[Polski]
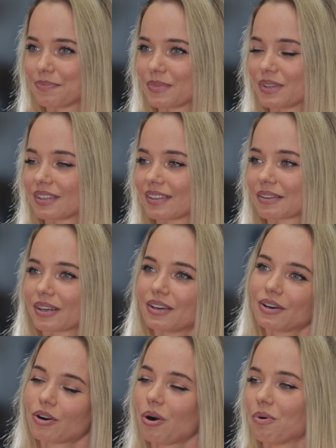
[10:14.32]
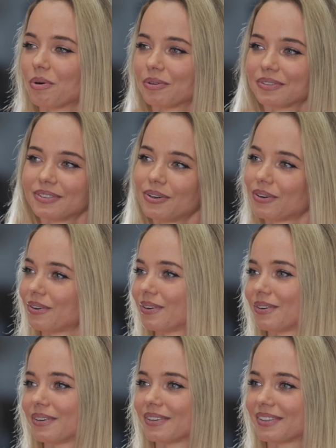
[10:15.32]
mm, koło
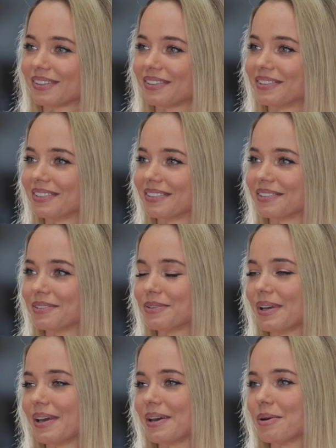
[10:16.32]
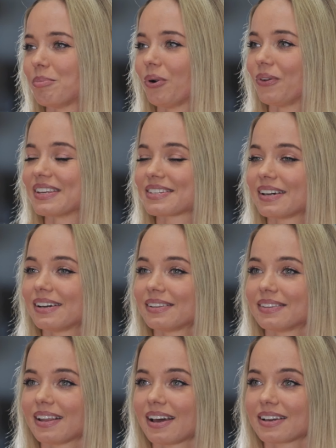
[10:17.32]
do y,
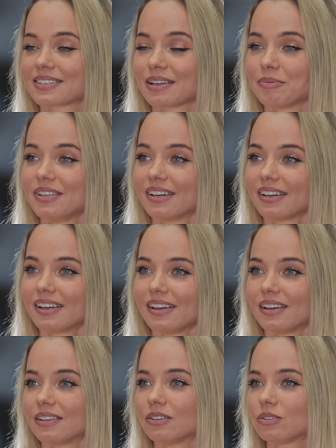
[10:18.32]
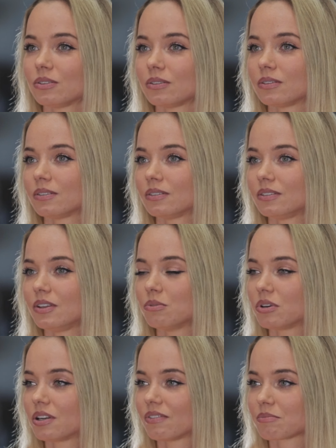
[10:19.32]
poloneza na egzaminie, no to
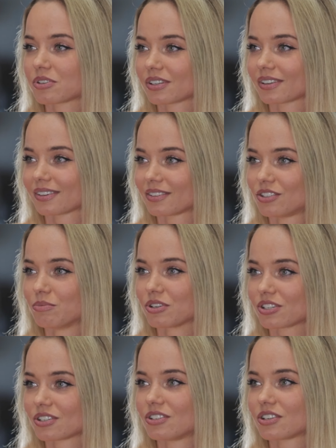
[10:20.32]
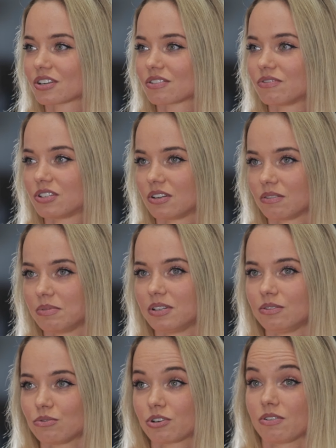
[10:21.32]
nie ukrywam, że ci mężczyźni rzeczywiście
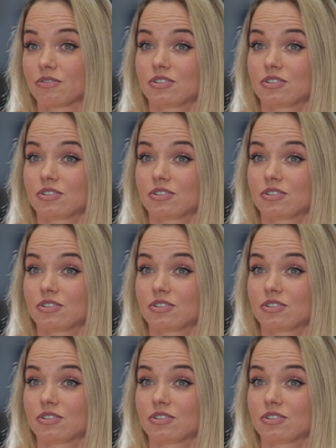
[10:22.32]
robili duże